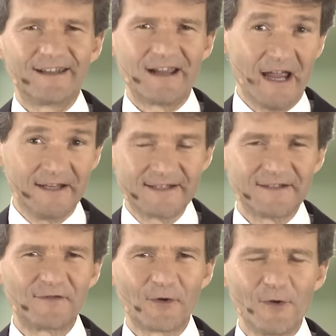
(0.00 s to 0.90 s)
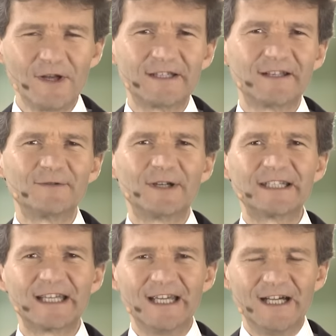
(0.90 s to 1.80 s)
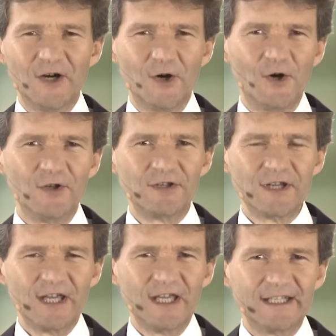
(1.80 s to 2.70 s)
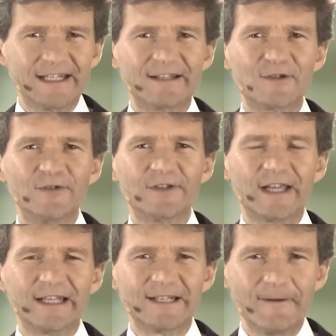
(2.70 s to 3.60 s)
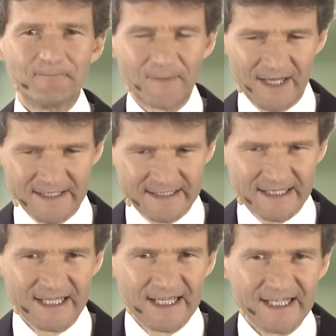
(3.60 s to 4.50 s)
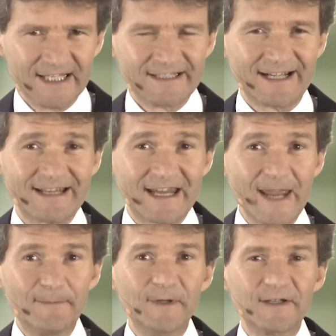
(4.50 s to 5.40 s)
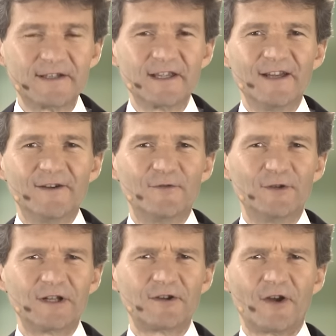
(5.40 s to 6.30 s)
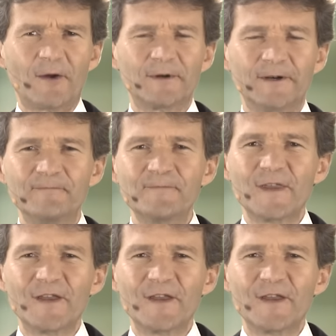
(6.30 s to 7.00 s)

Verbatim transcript: der Geist ist fröhlich dadurch und die Gesundheit ist das Ergebnis für den Körper